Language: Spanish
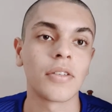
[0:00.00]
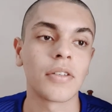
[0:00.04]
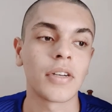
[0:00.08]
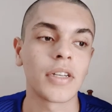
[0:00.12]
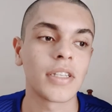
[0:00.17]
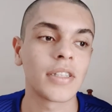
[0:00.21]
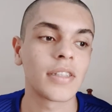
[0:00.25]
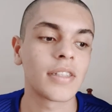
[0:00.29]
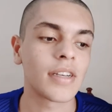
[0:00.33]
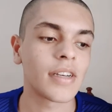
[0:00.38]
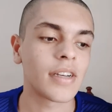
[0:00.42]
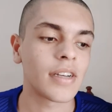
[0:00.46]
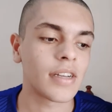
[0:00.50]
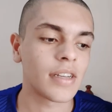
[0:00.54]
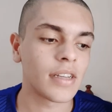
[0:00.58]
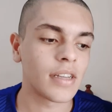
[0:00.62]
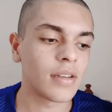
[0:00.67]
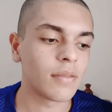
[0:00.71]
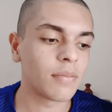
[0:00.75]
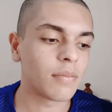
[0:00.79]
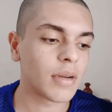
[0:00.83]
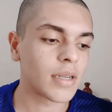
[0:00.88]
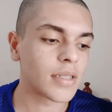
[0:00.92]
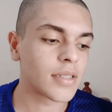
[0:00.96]
ahorita
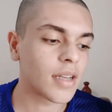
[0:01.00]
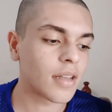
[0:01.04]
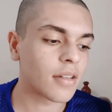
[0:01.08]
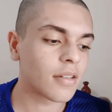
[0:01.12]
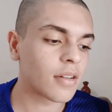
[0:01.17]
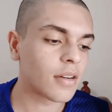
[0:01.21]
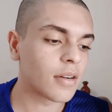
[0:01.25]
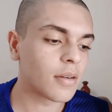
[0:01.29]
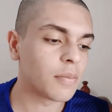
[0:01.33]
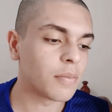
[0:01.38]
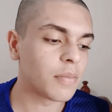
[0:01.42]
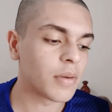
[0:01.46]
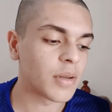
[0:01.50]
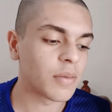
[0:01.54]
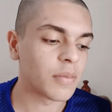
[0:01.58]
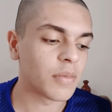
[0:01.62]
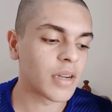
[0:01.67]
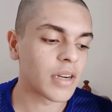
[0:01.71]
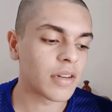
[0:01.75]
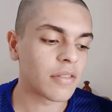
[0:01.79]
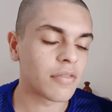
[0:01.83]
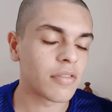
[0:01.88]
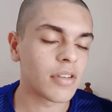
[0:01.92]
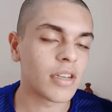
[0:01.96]
he pasado el
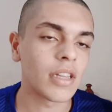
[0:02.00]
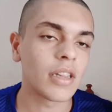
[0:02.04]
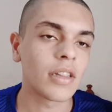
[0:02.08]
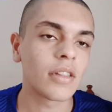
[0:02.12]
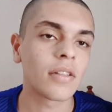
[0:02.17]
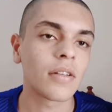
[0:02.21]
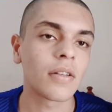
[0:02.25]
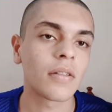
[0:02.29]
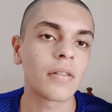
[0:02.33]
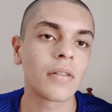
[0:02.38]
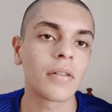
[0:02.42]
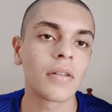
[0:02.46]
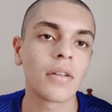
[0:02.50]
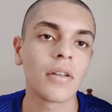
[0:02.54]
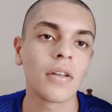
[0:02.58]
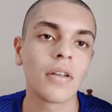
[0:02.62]
primer filtro,